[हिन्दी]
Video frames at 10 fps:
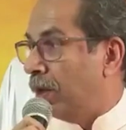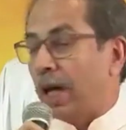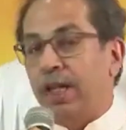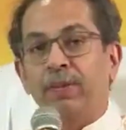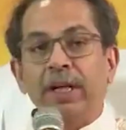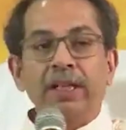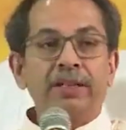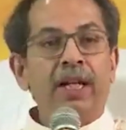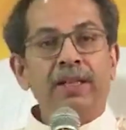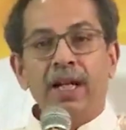और आज बड़े
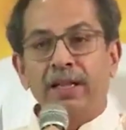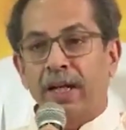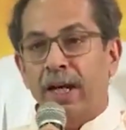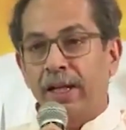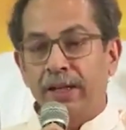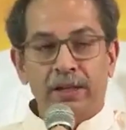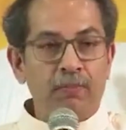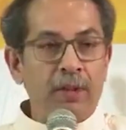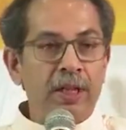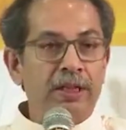सीना तान कर आ रहे
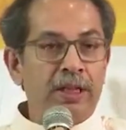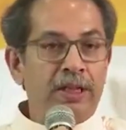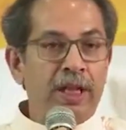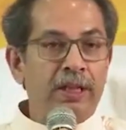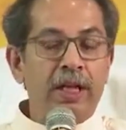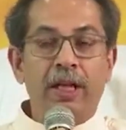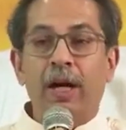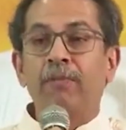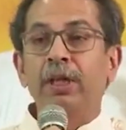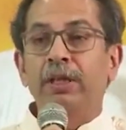छप्पन इंच की छाती आ
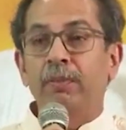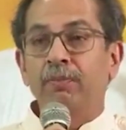रहे आपकी